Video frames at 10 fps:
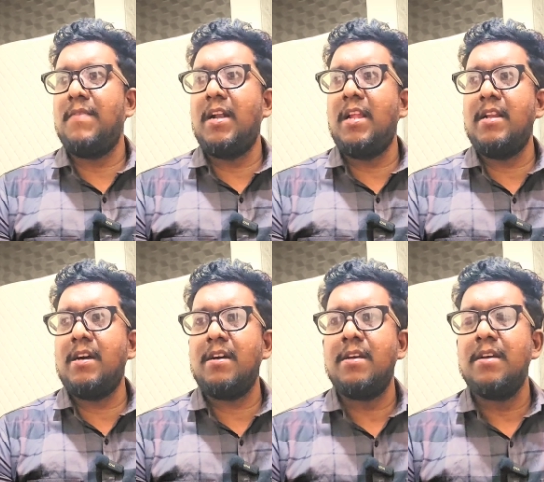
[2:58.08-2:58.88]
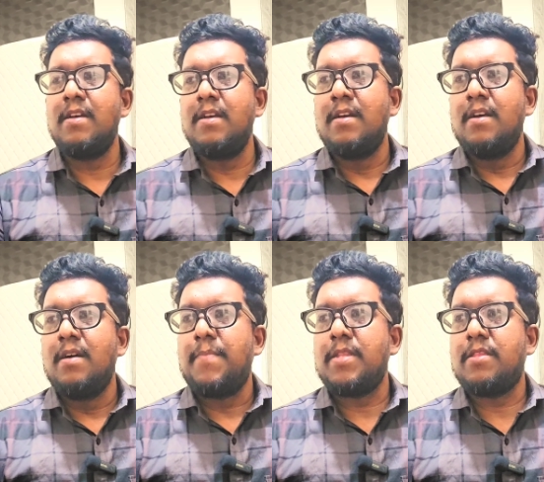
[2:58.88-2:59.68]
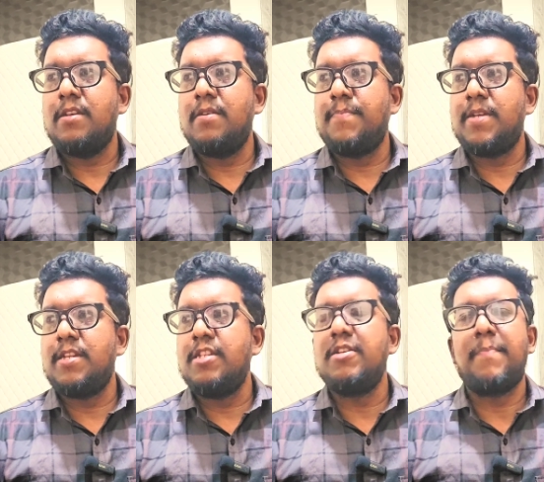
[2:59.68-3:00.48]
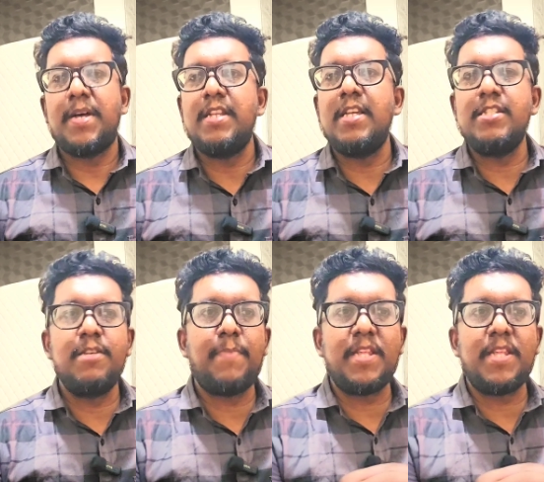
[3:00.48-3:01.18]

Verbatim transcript: வெள்ளினா பத்து பதினஞ்சு பதினஞ்சு